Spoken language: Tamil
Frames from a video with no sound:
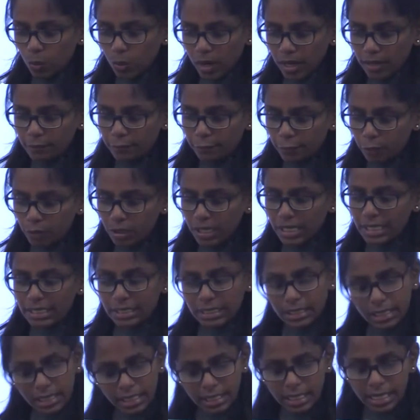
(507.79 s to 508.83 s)
ஒன் ஃபோர்
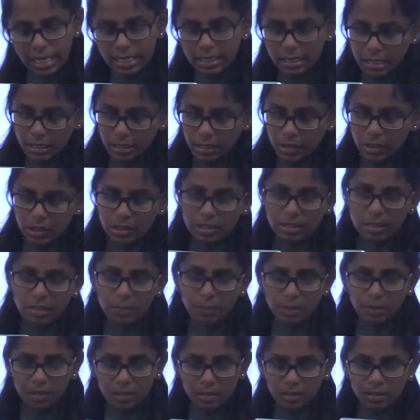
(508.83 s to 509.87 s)
எஸ்டடி கிளாஸ் இருந்துச்சு
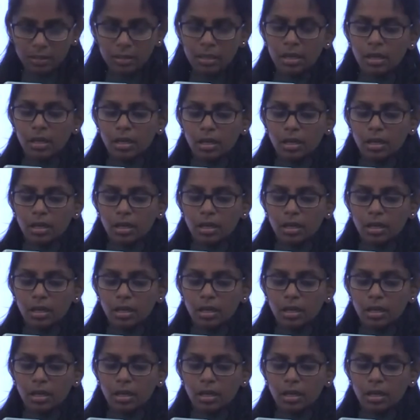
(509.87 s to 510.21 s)
சிலம்பரசன்